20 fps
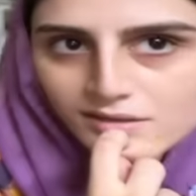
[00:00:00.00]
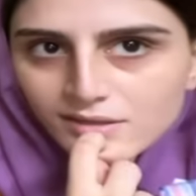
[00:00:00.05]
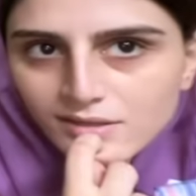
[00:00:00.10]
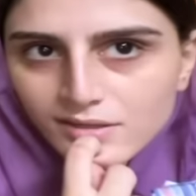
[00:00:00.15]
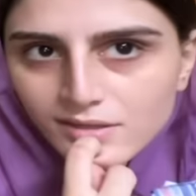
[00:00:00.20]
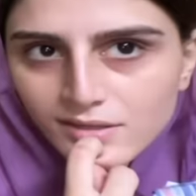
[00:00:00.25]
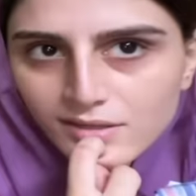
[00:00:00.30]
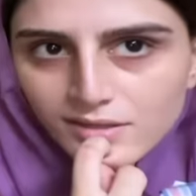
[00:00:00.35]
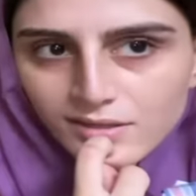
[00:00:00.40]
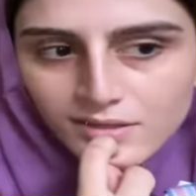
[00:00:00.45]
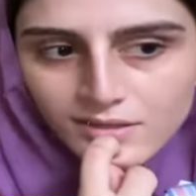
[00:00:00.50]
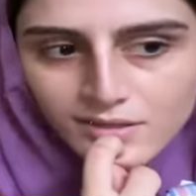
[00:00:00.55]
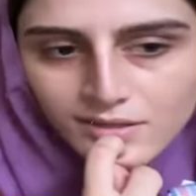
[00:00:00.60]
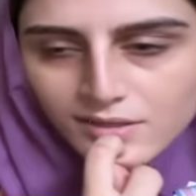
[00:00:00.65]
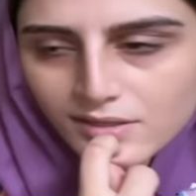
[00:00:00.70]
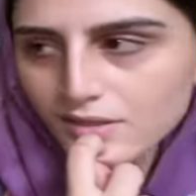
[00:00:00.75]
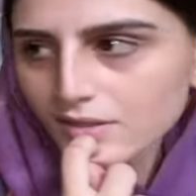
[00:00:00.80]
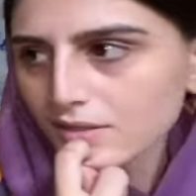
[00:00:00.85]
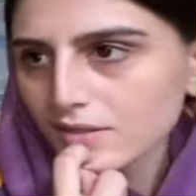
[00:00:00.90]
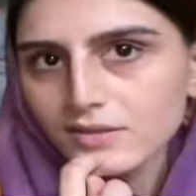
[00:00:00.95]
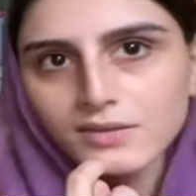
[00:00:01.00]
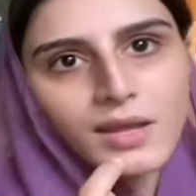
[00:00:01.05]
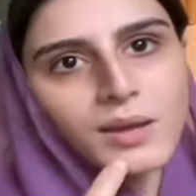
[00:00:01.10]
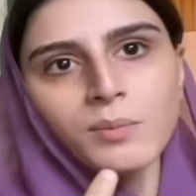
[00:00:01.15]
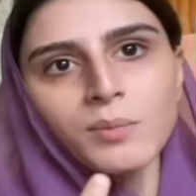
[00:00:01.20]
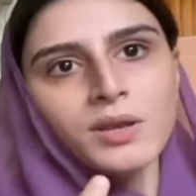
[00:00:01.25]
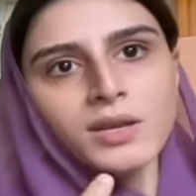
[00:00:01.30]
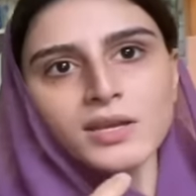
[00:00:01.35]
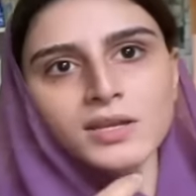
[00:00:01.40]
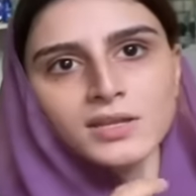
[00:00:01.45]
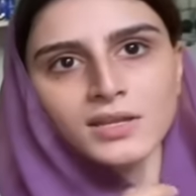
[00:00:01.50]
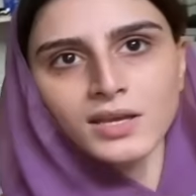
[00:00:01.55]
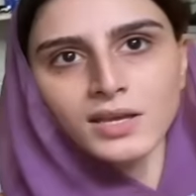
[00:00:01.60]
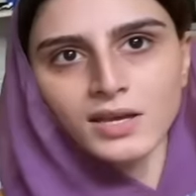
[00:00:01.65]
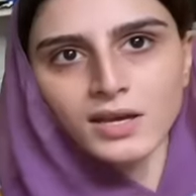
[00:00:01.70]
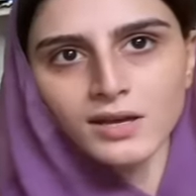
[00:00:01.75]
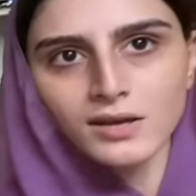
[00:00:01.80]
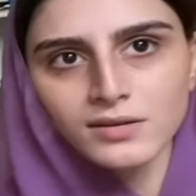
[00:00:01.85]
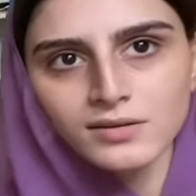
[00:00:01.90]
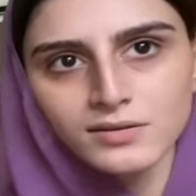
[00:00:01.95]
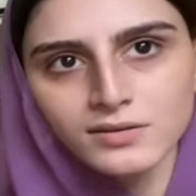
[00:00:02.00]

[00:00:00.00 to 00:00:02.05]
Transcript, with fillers: देख तो लिया नहीं मैंने नहीं देखा